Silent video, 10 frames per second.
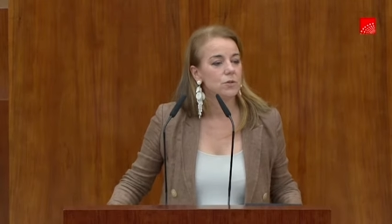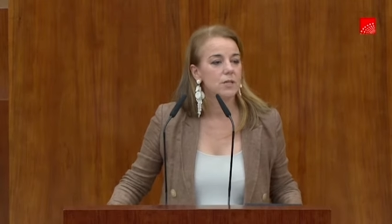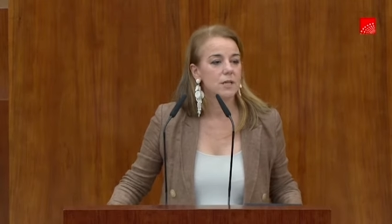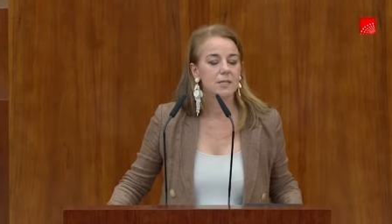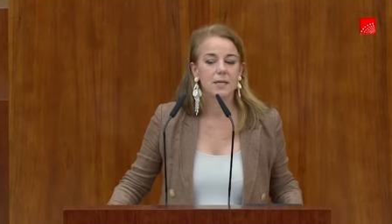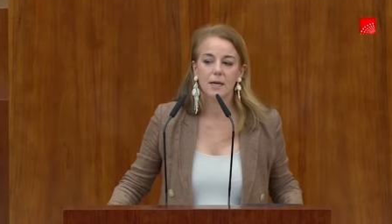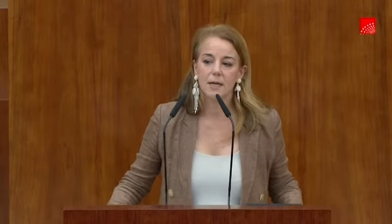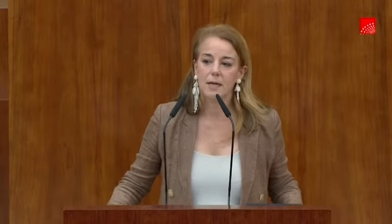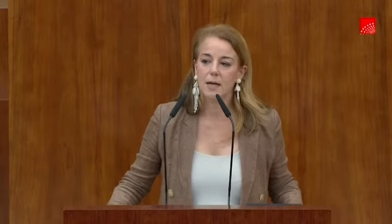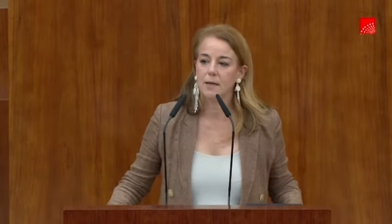se
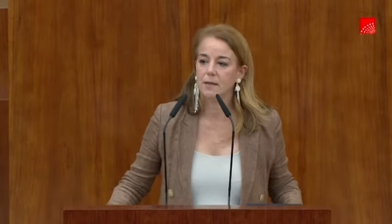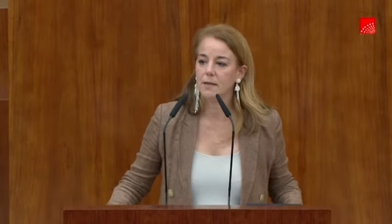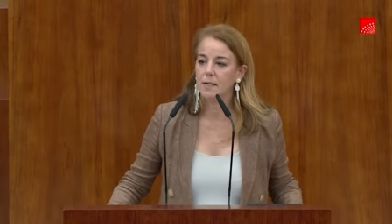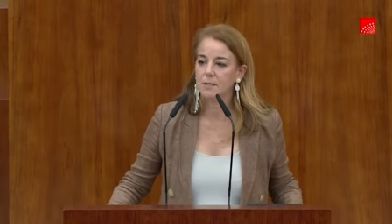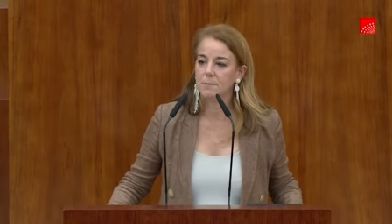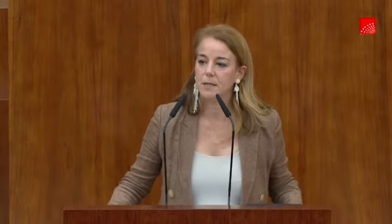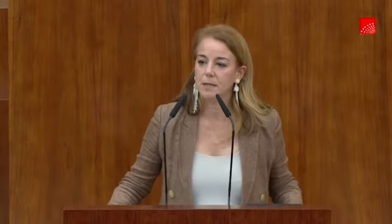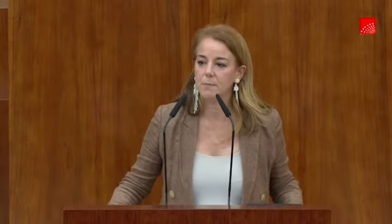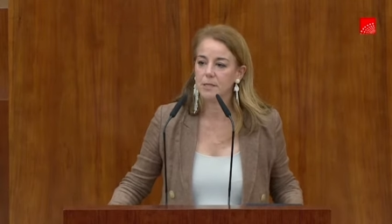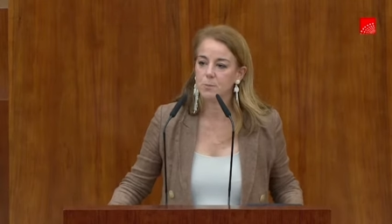desagregan las
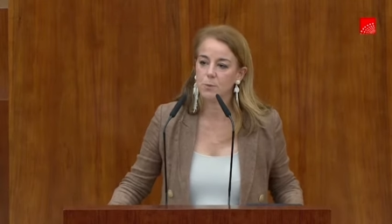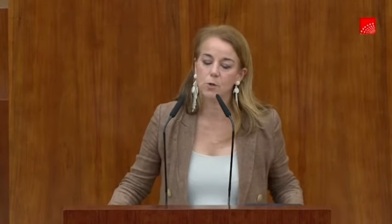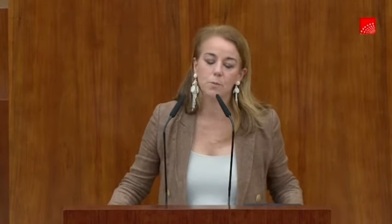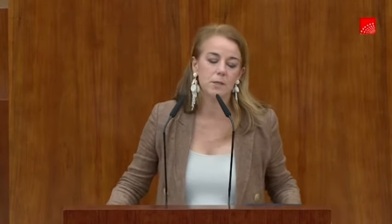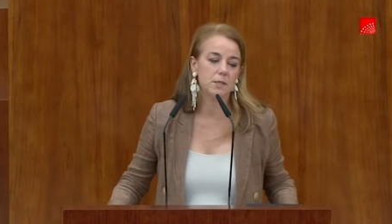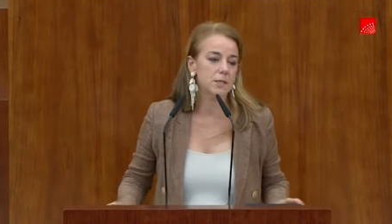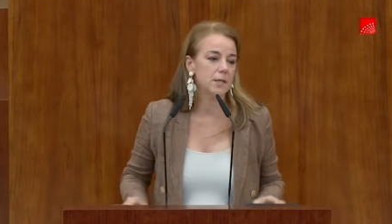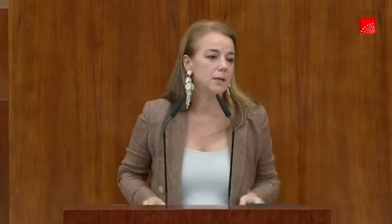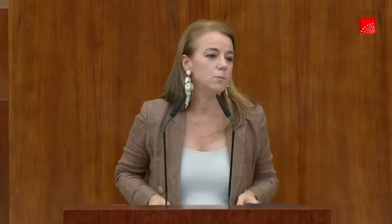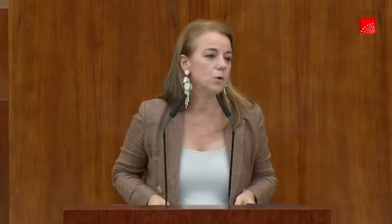víctimas por hombres
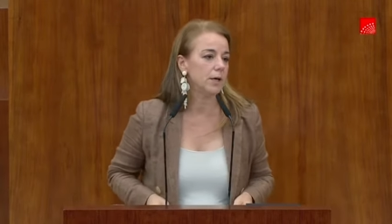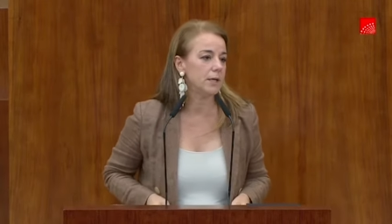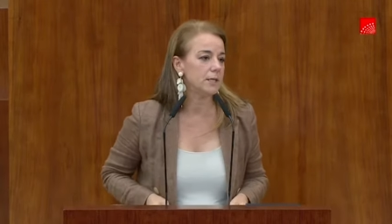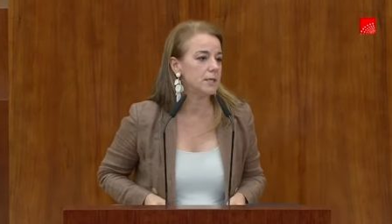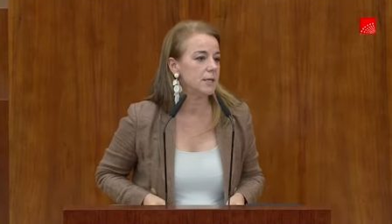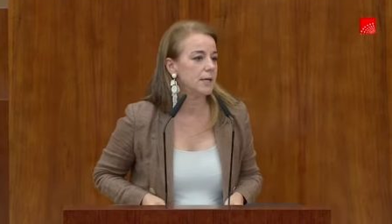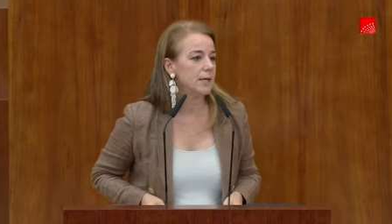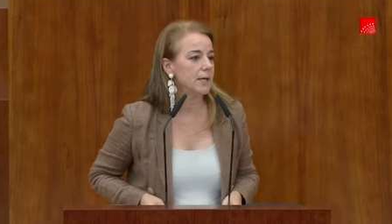y mujeres